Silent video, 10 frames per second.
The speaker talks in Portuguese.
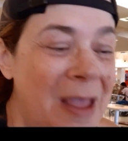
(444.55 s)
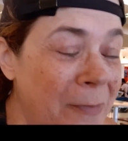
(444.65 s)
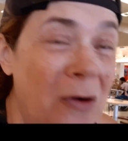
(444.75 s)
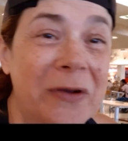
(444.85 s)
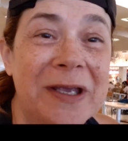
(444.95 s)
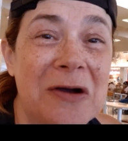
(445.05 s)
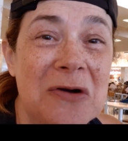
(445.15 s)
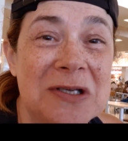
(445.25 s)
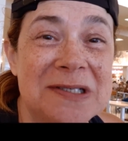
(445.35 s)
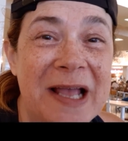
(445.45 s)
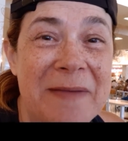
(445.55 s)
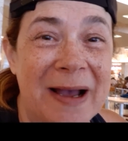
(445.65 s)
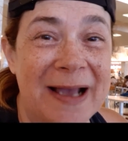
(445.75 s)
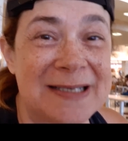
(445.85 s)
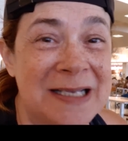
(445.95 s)
Bom, o que, que eu gostei
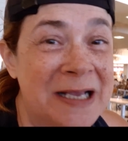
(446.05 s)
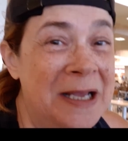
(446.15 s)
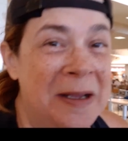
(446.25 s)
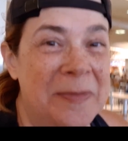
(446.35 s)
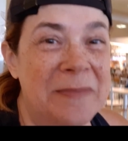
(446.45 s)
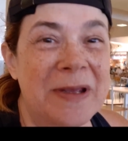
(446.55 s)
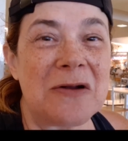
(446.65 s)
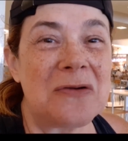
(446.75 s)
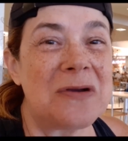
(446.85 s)
mais? Primeiro